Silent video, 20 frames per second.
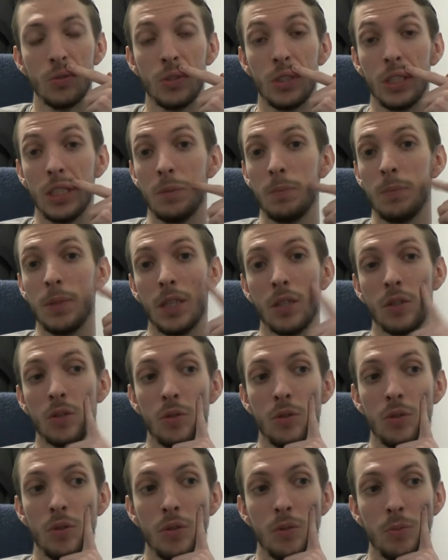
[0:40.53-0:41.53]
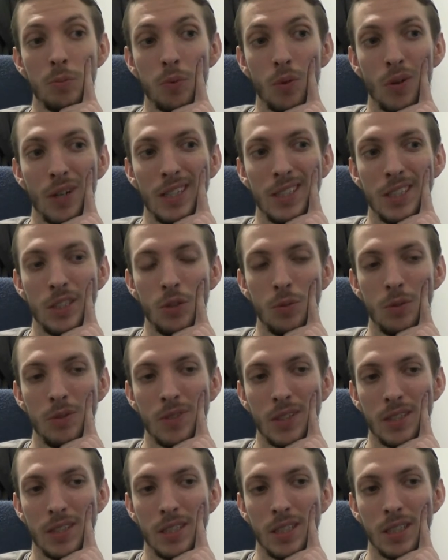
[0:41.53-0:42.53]
j'espère que pour l'année
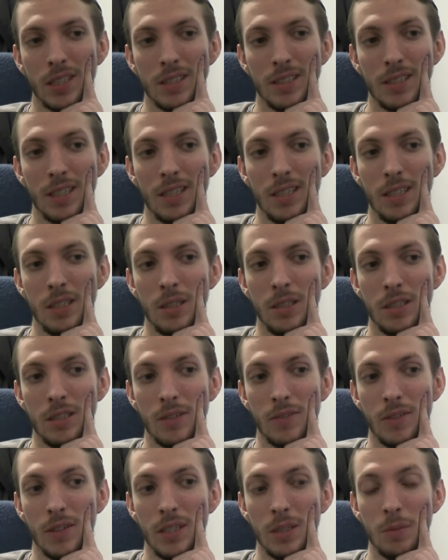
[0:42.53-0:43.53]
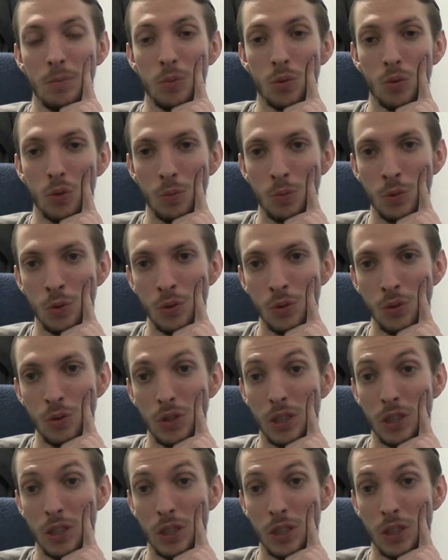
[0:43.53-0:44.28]
2021, ça, va aller beaucoup mieux.